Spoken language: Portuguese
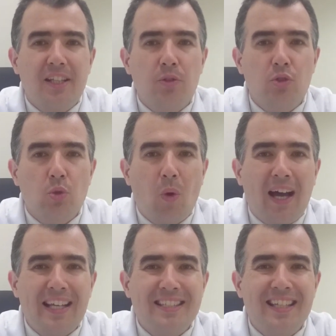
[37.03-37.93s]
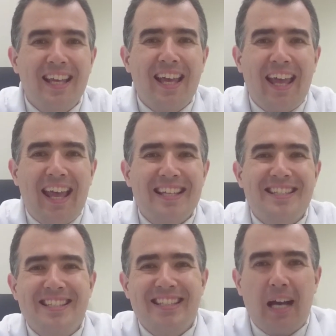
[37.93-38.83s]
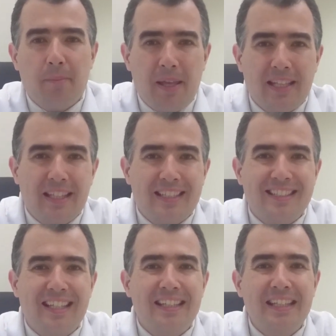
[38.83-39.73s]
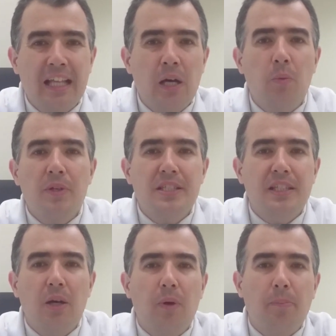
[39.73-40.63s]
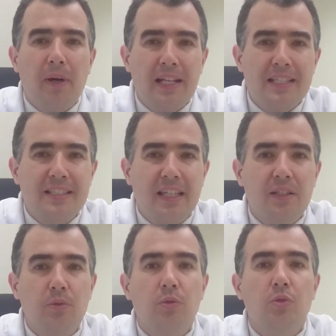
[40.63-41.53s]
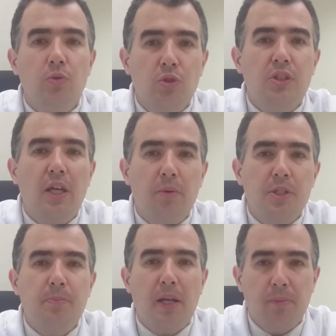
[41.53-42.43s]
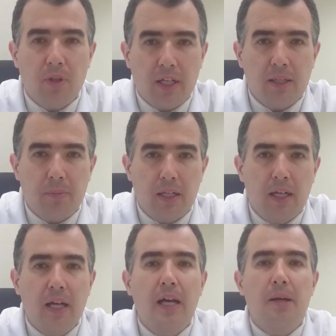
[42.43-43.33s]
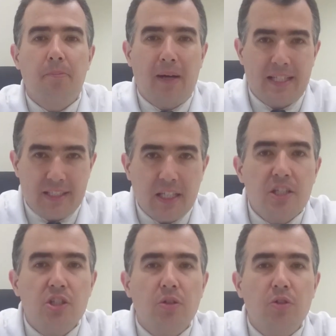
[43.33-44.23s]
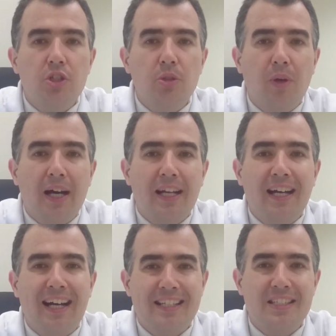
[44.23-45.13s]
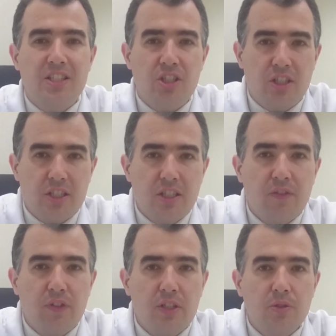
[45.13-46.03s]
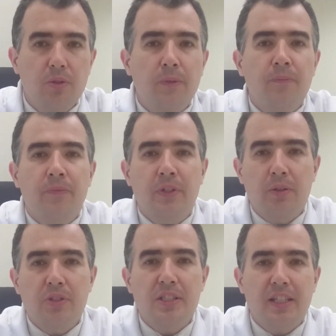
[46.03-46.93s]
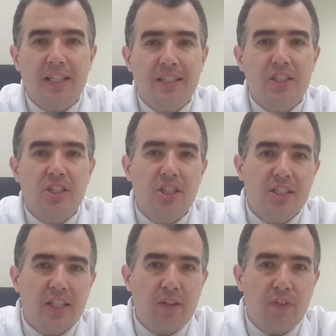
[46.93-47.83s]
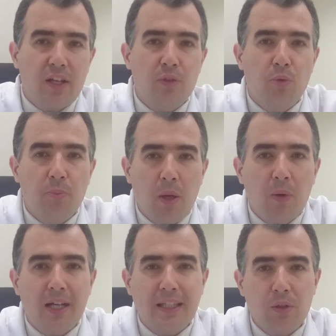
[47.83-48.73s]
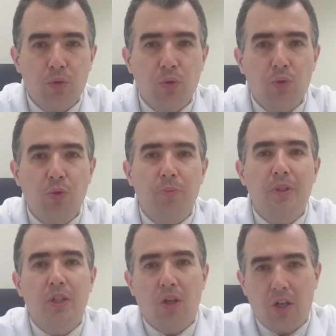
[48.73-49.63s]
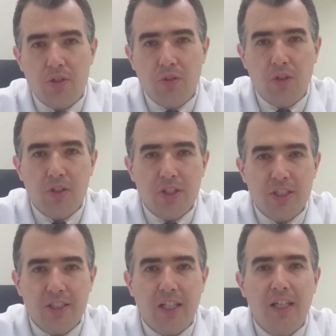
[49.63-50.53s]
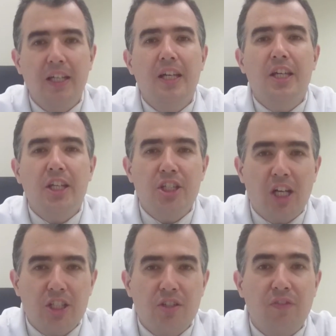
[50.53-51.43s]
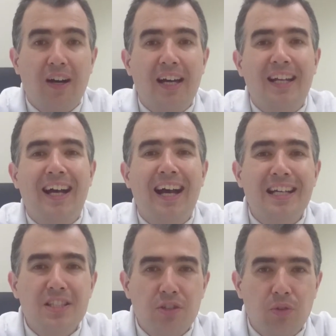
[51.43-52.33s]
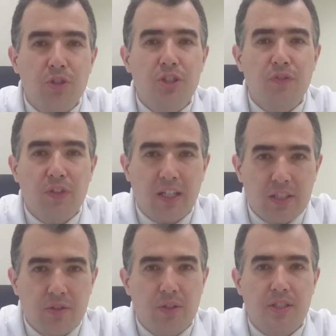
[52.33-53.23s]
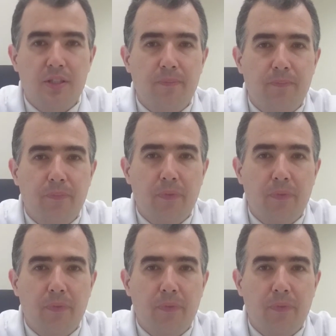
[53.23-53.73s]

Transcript: nos quais esses gametas não estão aparecendo no seu espermograma. Mas antes de continuar a assistir esse vídeo, não se esqueça de se inscrever no meu canal do YouTube Toque de Urologista e de ativar as notificações.